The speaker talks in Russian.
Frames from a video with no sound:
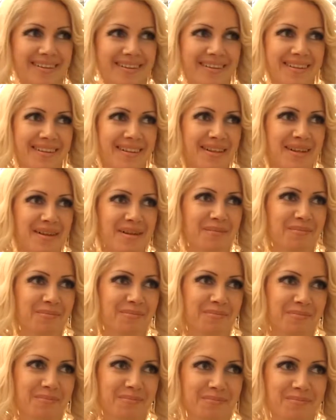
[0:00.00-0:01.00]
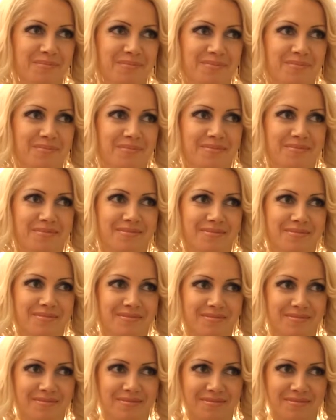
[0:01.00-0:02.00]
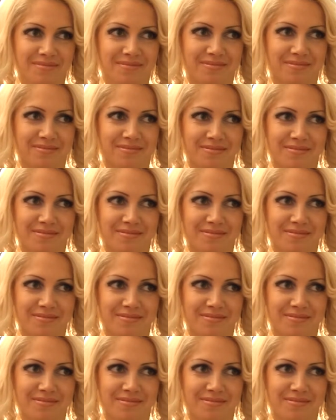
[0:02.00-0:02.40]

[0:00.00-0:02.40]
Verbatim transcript: Альфия, а тебе сегодняшнее блюдо, вот про салат расскажи,